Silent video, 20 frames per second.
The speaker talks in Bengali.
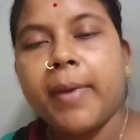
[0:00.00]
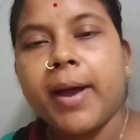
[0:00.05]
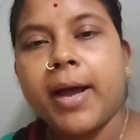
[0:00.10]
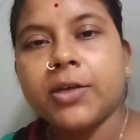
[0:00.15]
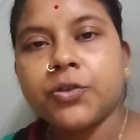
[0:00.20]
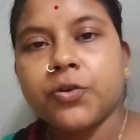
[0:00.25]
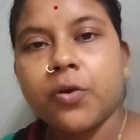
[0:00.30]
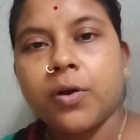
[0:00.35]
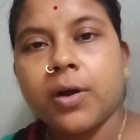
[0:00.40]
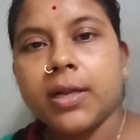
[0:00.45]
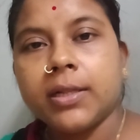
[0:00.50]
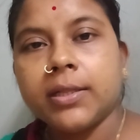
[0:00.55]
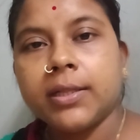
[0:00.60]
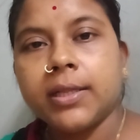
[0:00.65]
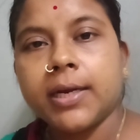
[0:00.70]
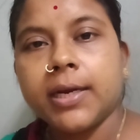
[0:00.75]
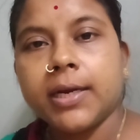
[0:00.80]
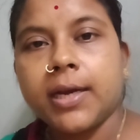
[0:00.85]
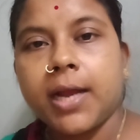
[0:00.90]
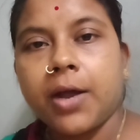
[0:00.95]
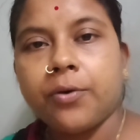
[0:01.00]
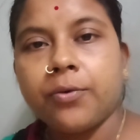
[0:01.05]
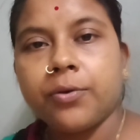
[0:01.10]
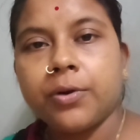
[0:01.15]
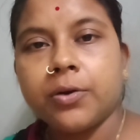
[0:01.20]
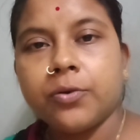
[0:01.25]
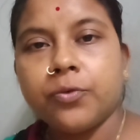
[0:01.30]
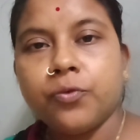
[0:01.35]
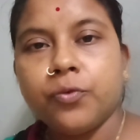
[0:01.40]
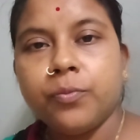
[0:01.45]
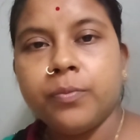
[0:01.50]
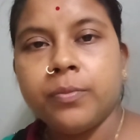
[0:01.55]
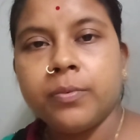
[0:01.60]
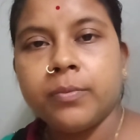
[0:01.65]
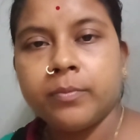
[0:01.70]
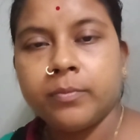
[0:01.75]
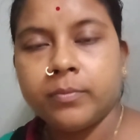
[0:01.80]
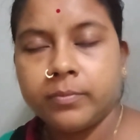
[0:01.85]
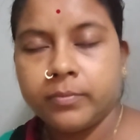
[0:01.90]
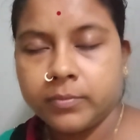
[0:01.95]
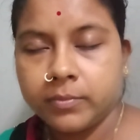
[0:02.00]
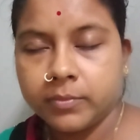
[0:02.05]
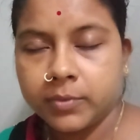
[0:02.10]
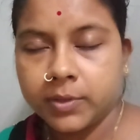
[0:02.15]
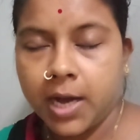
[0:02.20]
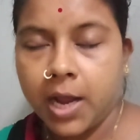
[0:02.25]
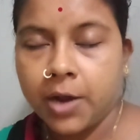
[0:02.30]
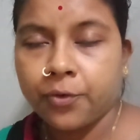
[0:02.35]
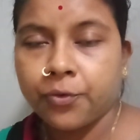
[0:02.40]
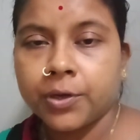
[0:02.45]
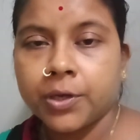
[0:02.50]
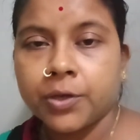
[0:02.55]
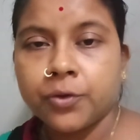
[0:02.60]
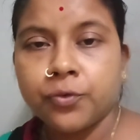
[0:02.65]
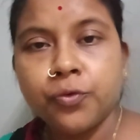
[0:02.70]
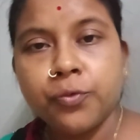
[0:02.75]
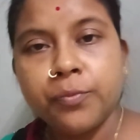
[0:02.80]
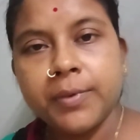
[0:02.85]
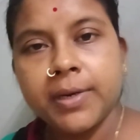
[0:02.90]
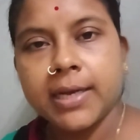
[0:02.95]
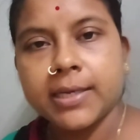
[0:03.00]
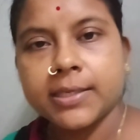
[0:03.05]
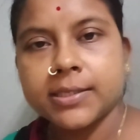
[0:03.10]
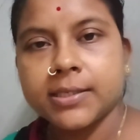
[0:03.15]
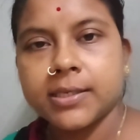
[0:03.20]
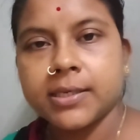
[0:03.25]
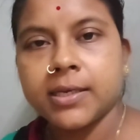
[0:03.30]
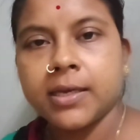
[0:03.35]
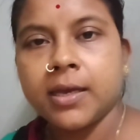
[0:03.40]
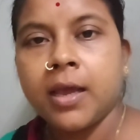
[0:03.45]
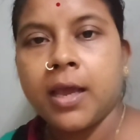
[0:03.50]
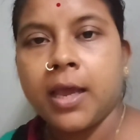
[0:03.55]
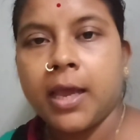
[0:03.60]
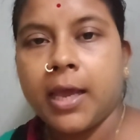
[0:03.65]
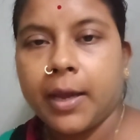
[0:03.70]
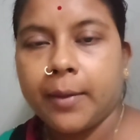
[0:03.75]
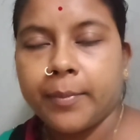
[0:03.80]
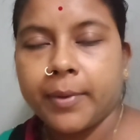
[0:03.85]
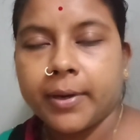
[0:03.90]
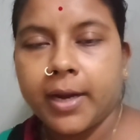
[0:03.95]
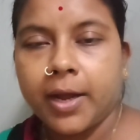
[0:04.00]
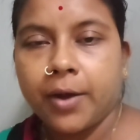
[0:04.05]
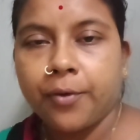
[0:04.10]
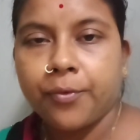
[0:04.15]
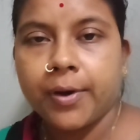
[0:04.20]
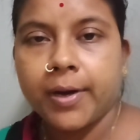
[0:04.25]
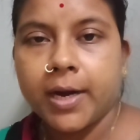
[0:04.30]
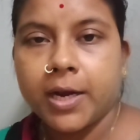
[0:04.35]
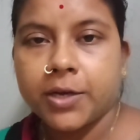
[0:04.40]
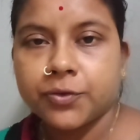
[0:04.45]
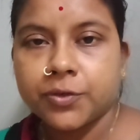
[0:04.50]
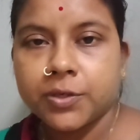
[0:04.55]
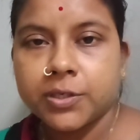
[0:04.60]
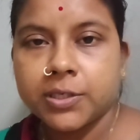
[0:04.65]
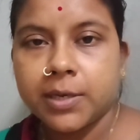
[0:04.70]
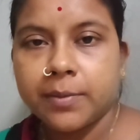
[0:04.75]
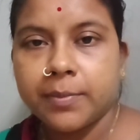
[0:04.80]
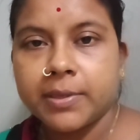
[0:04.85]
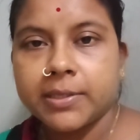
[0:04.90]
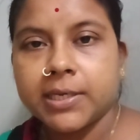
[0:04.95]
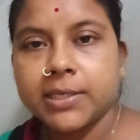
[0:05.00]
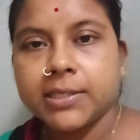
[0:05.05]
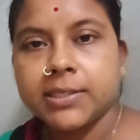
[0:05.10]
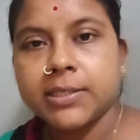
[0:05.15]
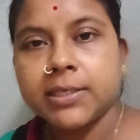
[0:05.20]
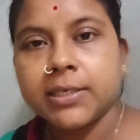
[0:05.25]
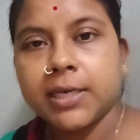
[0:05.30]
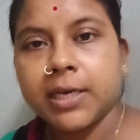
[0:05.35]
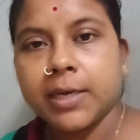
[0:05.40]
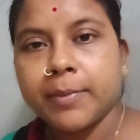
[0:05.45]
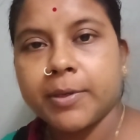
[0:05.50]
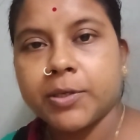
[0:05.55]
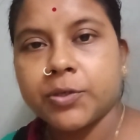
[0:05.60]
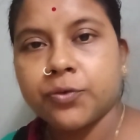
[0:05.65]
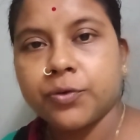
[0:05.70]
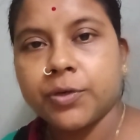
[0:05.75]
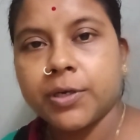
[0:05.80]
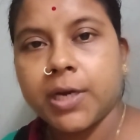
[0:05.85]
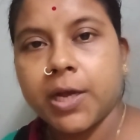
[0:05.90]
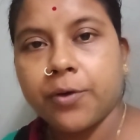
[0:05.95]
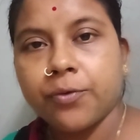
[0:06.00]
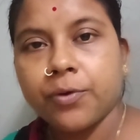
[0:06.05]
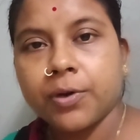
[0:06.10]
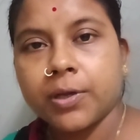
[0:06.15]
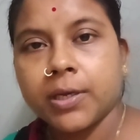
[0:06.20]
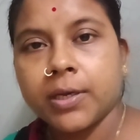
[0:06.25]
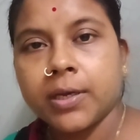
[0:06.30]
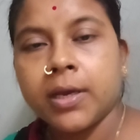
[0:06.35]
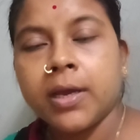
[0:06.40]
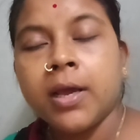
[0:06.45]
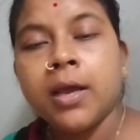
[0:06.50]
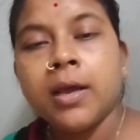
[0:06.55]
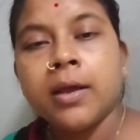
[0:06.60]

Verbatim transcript: মা সকাল থেকে ঠাকুরের খুব ঠাকুরকে খুব ডাকছে একবার ঠাকুরের আসনের সামনে যাচ্ছে একবার শনি ঠাকুরকে